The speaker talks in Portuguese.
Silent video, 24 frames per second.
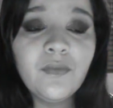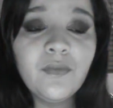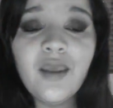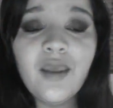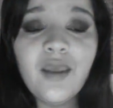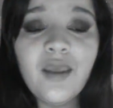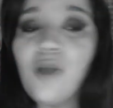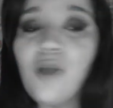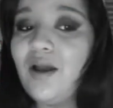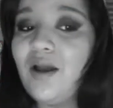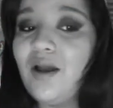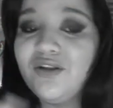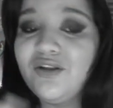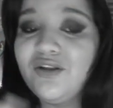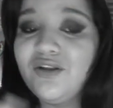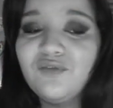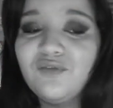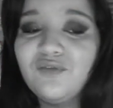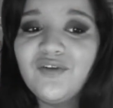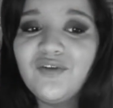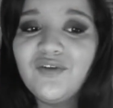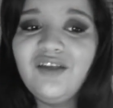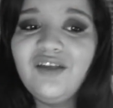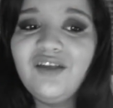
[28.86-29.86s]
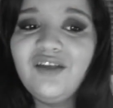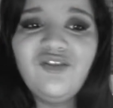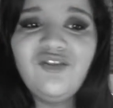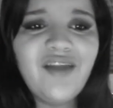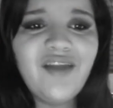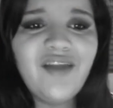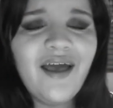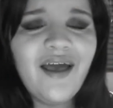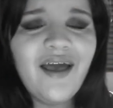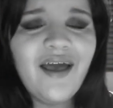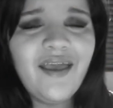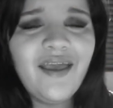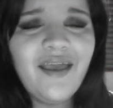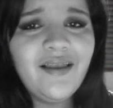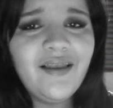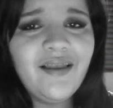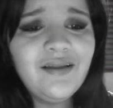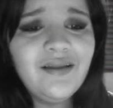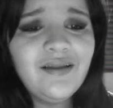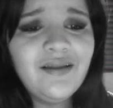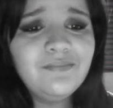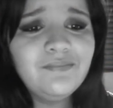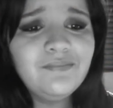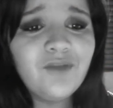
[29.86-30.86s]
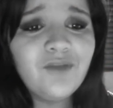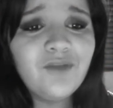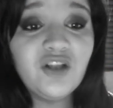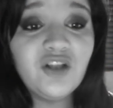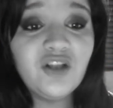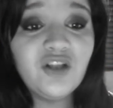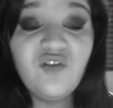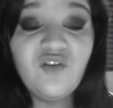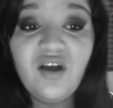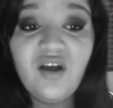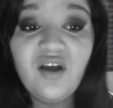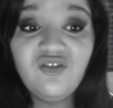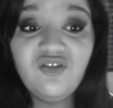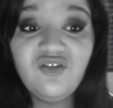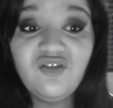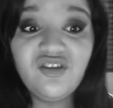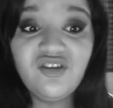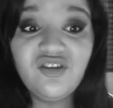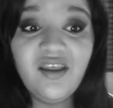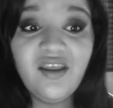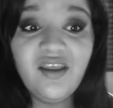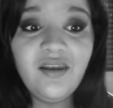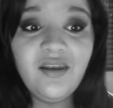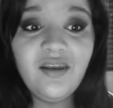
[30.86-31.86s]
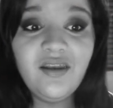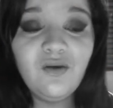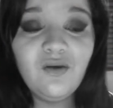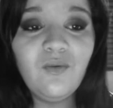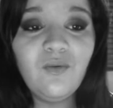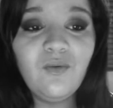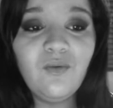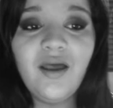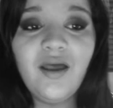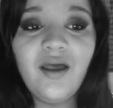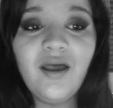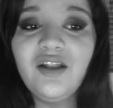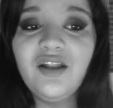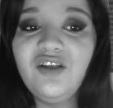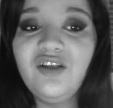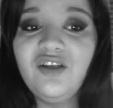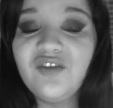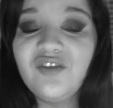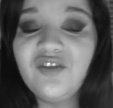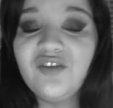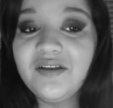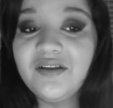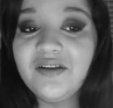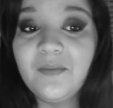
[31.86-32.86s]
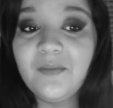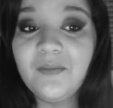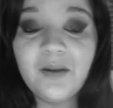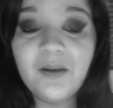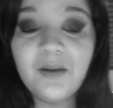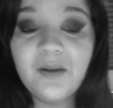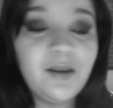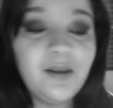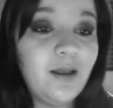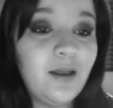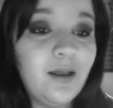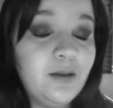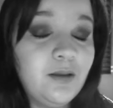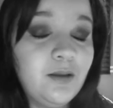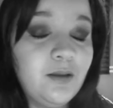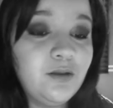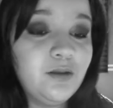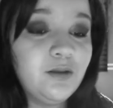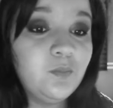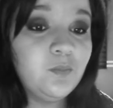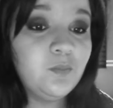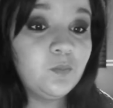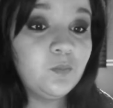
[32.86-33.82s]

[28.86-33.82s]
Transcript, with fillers: Eu acho que eu não vou nem tirar ela. Acho que vou ficar o dia inteirinho com ela, gente, com essa maquiagem.